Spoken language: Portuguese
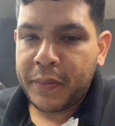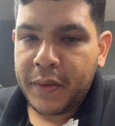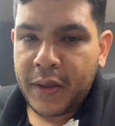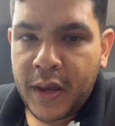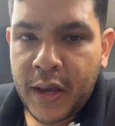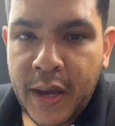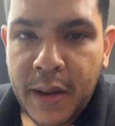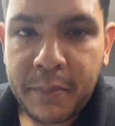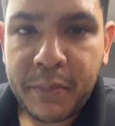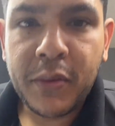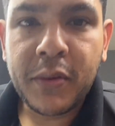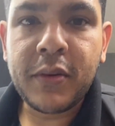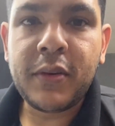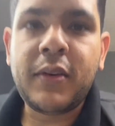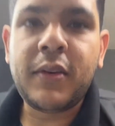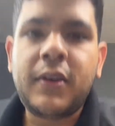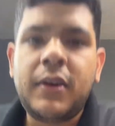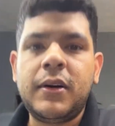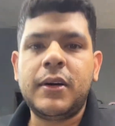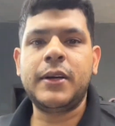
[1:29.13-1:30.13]

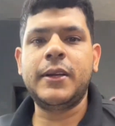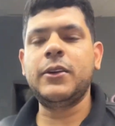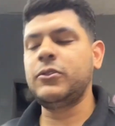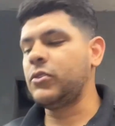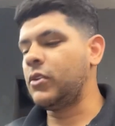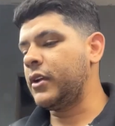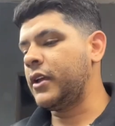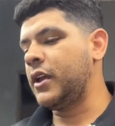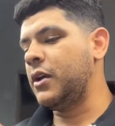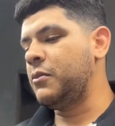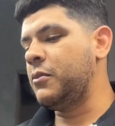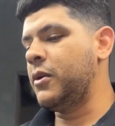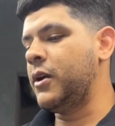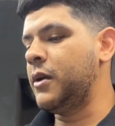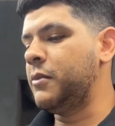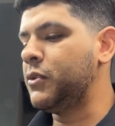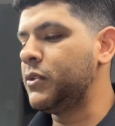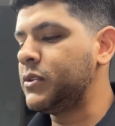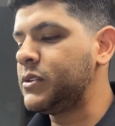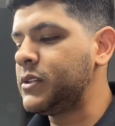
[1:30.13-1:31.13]
Rebolo. Ó, eu troquei o meu
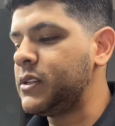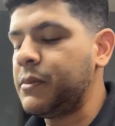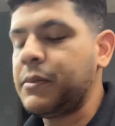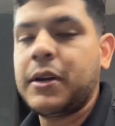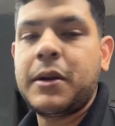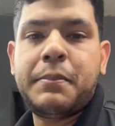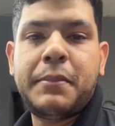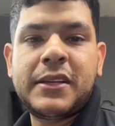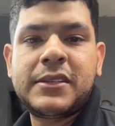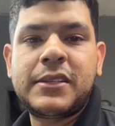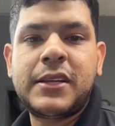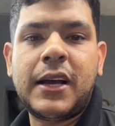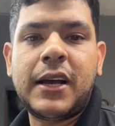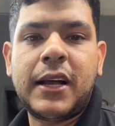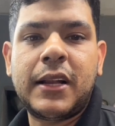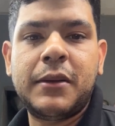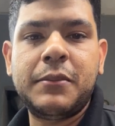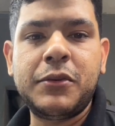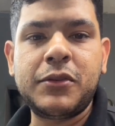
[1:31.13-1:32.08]
rebolo semana passada.